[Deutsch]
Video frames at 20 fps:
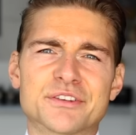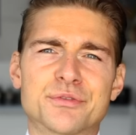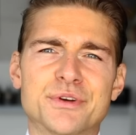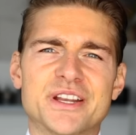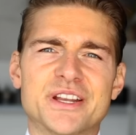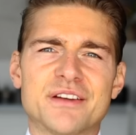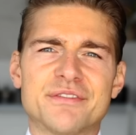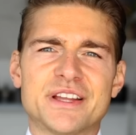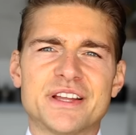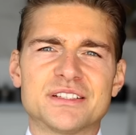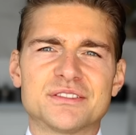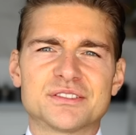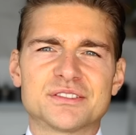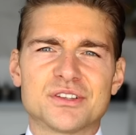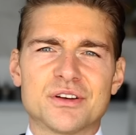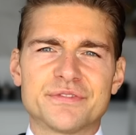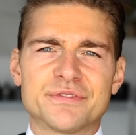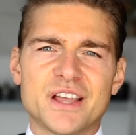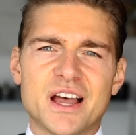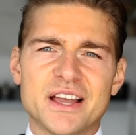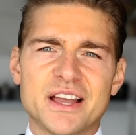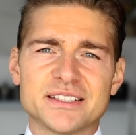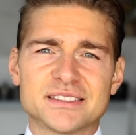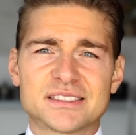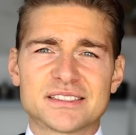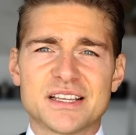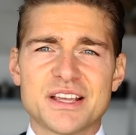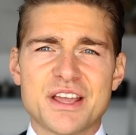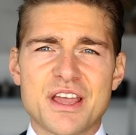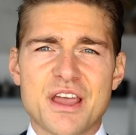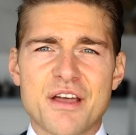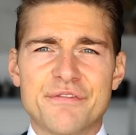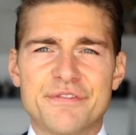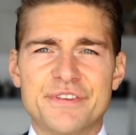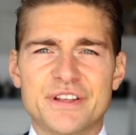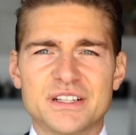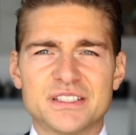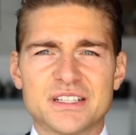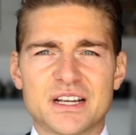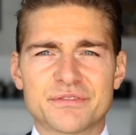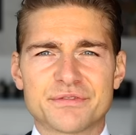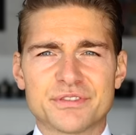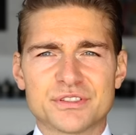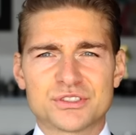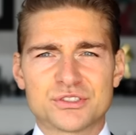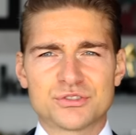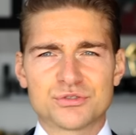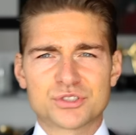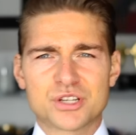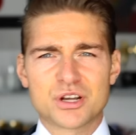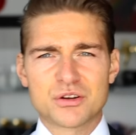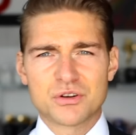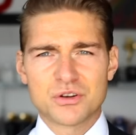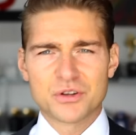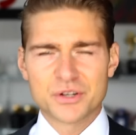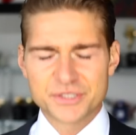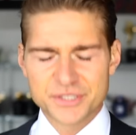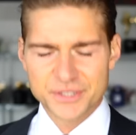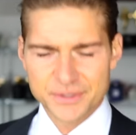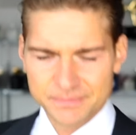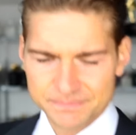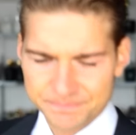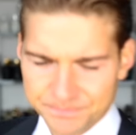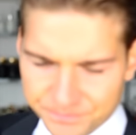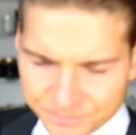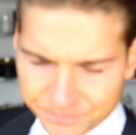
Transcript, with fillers: Creed Aventus auf der 1. Vielen Dank fürs Zuschauen, Leute.